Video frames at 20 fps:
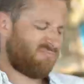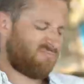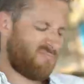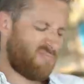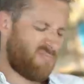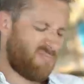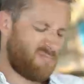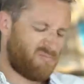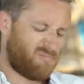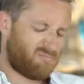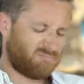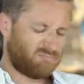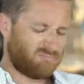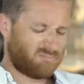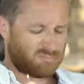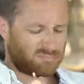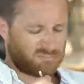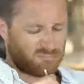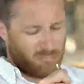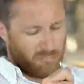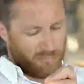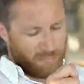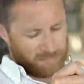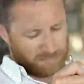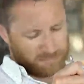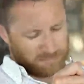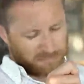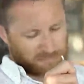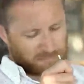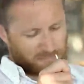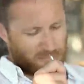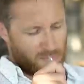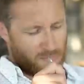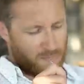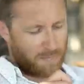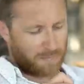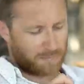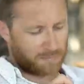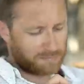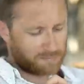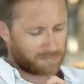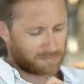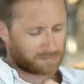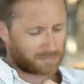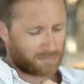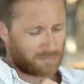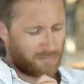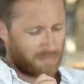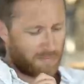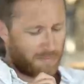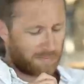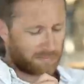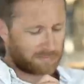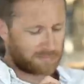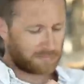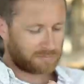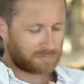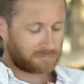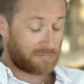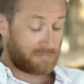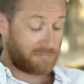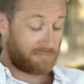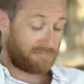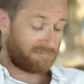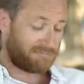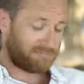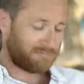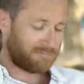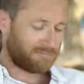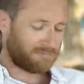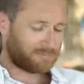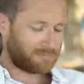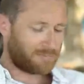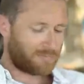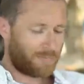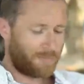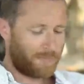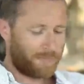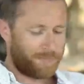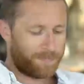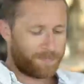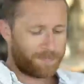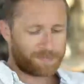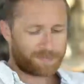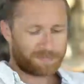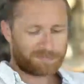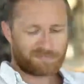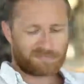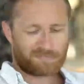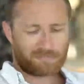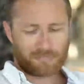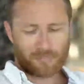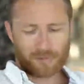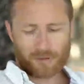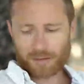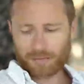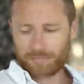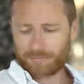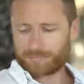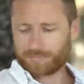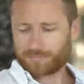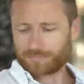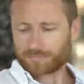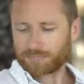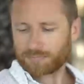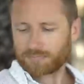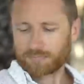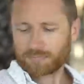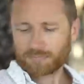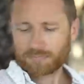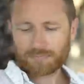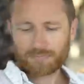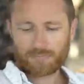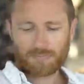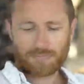приняли, да, сделали что-то запрещенное, съели что-то неразрешенное, или сделали что-то запрещенное,